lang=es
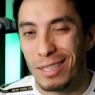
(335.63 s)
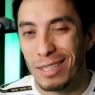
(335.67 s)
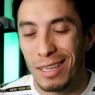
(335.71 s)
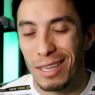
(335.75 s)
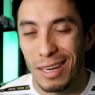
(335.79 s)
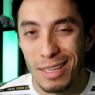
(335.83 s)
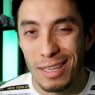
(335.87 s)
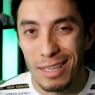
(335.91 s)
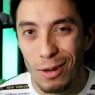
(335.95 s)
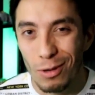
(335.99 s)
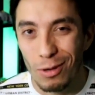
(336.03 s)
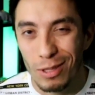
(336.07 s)
les
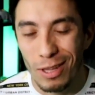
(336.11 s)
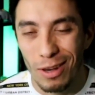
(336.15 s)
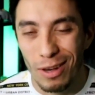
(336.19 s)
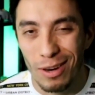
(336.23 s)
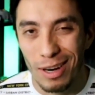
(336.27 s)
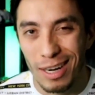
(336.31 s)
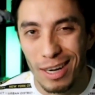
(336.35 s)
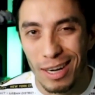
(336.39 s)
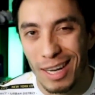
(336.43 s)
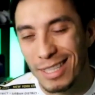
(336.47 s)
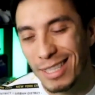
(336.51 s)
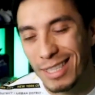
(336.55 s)
ha gustado la
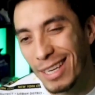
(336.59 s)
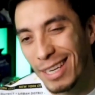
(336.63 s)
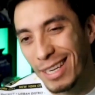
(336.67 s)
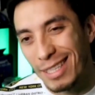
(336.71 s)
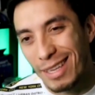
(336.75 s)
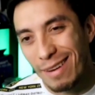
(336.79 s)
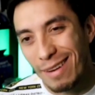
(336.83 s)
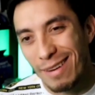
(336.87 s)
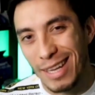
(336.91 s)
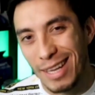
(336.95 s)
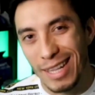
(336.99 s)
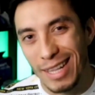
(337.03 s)
clase, ya
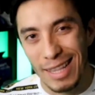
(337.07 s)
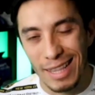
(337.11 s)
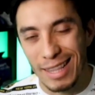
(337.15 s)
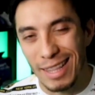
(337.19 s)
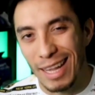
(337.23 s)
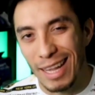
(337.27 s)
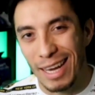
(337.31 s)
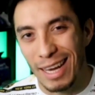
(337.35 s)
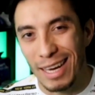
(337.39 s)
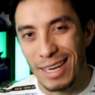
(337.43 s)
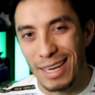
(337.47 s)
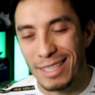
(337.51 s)
saben,
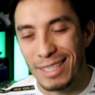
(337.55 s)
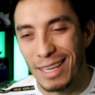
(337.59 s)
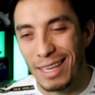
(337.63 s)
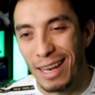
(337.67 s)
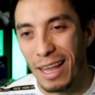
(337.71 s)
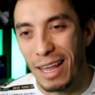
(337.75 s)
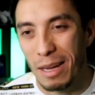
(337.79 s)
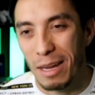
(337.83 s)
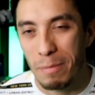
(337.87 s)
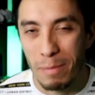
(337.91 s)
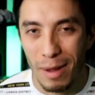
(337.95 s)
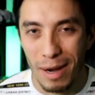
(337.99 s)
déjenme ese
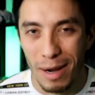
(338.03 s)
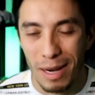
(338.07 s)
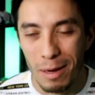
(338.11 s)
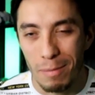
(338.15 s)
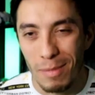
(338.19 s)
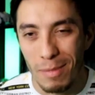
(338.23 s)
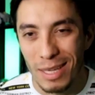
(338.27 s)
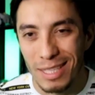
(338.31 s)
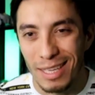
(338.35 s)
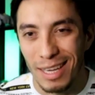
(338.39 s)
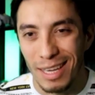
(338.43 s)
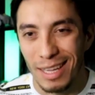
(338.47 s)
like para que
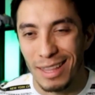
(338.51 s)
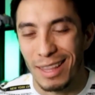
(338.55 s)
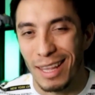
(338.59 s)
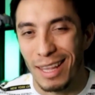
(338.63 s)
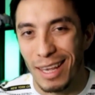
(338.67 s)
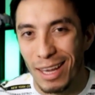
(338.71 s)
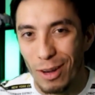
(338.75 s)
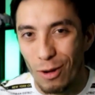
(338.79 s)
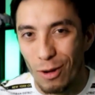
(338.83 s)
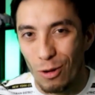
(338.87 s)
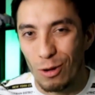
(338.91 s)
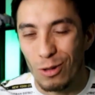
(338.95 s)
más gente
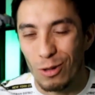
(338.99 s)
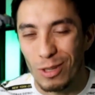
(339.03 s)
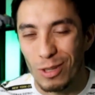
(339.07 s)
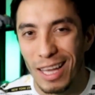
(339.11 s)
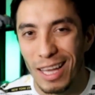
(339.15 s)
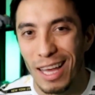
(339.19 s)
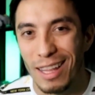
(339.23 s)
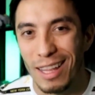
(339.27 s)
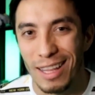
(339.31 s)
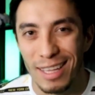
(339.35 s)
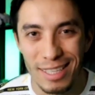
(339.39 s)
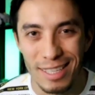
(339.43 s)

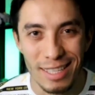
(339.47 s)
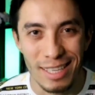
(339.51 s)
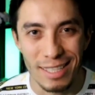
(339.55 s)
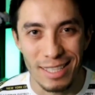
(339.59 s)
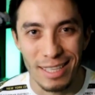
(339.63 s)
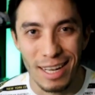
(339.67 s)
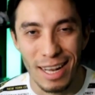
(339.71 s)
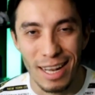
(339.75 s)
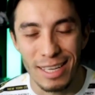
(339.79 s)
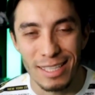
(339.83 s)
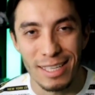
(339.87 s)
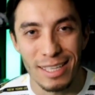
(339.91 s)
conozca de estas
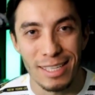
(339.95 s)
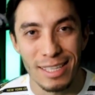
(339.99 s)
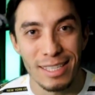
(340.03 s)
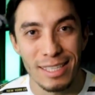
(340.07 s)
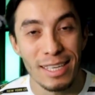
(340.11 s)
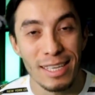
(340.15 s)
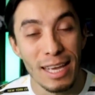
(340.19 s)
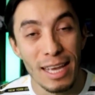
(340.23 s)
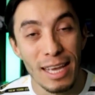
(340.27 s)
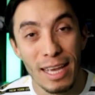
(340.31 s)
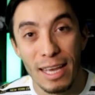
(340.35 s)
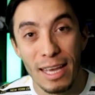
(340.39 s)
clases.
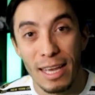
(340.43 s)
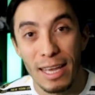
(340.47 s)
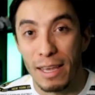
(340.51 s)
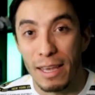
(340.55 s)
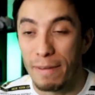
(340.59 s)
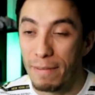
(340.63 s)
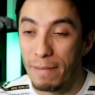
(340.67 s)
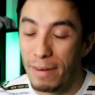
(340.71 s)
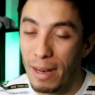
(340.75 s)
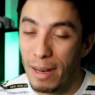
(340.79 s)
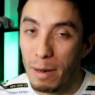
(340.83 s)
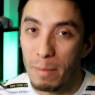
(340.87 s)
Y
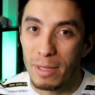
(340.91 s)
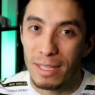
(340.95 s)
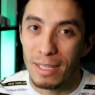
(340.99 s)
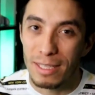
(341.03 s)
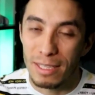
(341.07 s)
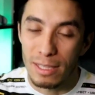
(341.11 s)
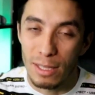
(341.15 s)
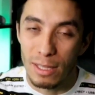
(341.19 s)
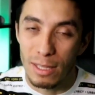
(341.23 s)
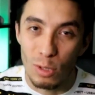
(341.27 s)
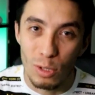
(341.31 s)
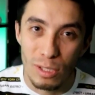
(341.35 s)
finalmente, si
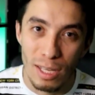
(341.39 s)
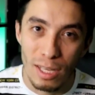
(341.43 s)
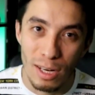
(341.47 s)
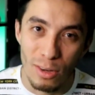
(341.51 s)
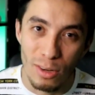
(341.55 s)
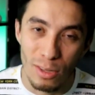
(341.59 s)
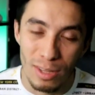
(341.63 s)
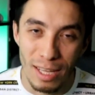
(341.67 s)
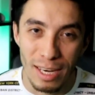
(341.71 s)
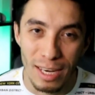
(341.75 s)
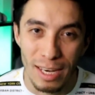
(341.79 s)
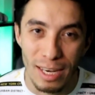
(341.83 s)
te gusta el
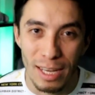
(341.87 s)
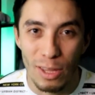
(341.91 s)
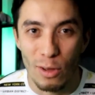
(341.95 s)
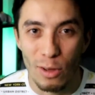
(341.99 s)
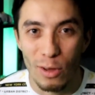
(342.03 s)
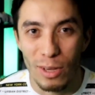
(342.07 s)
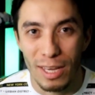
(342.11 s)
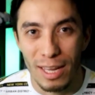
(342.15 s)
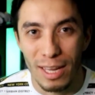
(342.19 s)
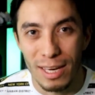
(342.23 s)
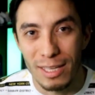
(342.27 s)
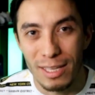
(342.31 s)
contenido y
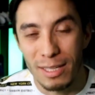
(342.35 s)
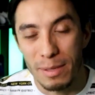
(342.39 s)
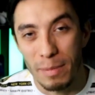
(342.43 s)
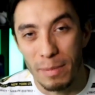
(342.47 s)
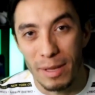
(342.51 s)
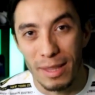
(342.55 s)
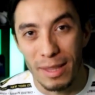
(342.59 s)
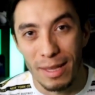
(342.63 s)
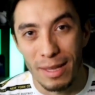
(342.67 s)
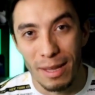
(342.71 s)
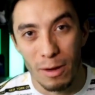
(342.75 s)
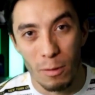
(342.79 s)
quieres
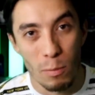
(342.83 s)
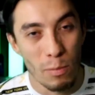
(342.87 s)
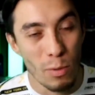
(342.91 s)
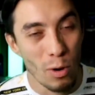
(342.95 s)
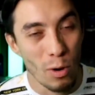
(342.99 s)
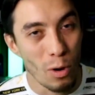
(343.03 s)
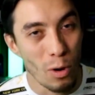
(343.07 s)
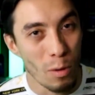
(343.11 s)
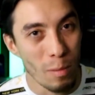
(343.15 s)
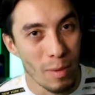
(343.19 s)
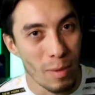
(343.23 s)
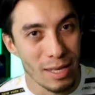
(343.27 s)
aprender un
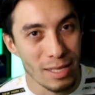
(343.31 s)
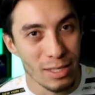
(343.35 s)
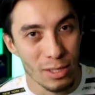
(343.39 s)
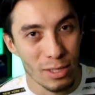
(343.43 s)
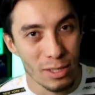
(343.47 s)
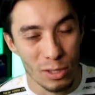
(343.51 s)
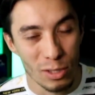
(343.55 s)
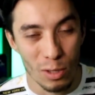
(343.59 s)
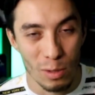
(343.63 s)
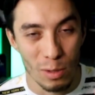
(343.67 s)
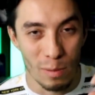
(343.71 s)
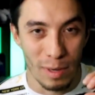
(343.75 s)
poco más
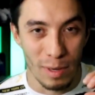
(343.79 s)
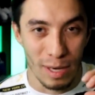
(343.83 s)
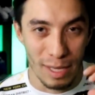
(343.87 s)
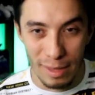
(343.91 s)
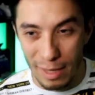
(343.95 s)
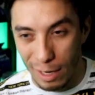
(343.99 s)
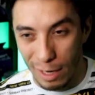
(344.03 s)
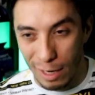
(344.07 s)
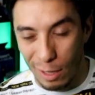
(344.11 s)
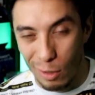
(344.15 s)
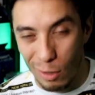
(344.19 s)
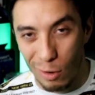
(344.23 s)
sobre
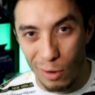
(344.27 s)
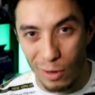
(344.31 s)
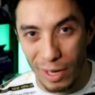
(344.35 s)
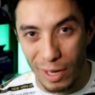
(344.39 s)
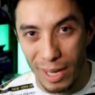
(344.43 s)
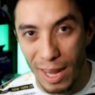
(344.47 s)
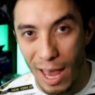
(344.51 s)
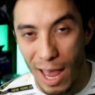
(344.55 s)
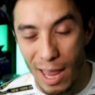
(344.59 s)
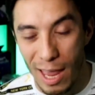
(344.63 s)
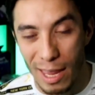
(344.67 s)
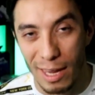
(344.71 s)

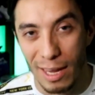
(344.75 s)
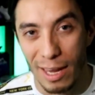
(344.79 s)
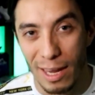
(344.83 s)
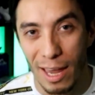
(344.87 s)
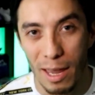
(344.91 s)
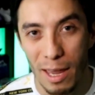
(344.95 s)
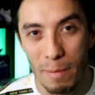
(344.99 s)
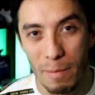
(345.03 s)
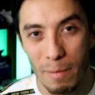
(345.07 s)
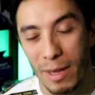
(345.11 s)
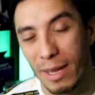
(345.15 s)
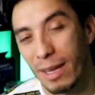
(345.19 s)
tecnología y
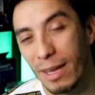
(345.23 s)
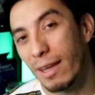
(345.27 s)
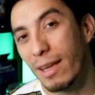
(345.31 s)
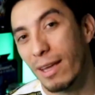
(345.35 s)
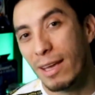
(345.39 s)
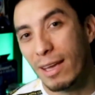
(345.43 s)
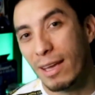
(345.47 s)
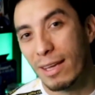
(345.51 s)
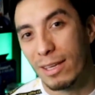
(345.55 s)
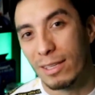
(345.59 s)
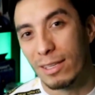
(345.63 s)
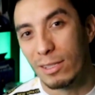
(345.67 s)
gaming,
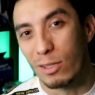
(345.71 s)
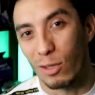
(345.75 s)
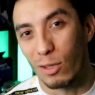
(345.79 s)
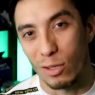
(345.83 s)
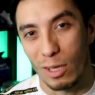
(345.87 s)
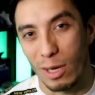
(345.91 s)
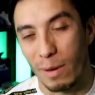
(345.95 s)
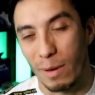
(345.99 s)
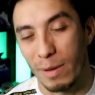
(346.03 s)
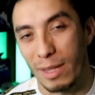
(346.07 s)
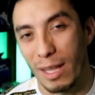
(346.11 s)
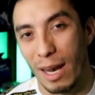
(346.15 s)

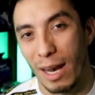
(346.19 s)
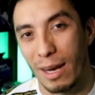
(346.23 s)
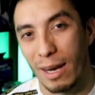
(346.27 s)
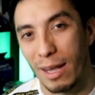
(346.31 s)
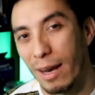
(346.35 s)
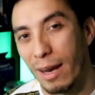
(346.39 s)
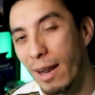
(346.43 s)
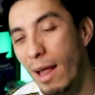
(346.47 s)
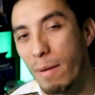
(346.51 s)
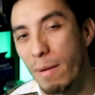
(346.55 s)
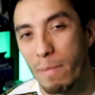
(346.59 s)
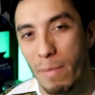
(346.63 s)
suscríbete al
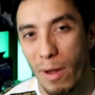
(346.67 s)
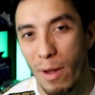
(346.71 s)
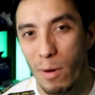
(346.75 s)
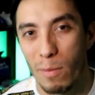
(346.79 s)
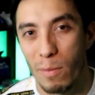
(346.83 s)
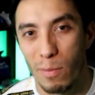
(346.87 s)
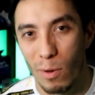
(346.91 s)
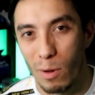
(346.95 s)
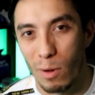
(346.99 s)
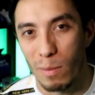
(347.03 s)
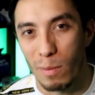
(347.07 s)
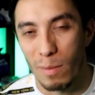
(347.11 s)
canal para un
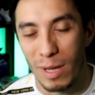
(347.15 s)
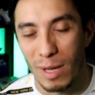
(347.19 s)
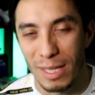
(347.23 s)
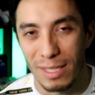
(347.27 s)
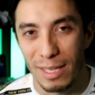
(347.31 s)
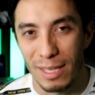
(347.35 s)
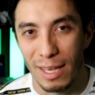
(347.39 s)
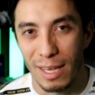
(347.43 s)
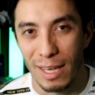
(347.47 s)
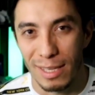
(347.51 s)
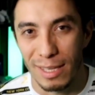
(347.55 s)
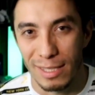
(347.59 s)
poco más de
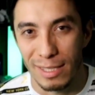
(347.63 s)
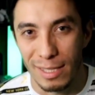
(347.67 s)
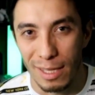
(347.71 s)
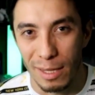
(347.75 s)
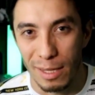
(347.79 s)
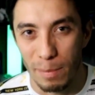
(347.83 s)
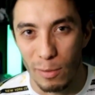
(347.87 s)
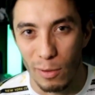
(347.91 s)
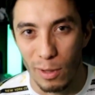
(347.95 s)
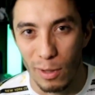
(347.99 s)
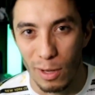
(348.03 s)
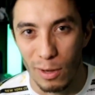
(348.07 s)
este
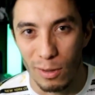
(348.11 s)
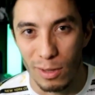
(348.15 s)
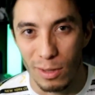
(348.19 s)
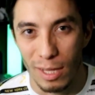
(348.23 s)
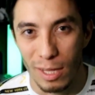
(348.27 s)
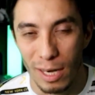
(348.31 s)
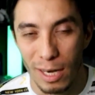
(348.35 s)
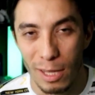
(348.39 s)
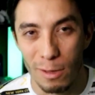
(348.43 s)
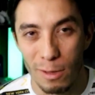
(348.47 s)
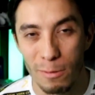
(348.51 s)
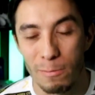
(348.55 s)
tipo de
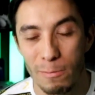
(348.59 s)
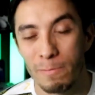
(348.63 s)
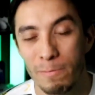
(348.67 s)
contenido.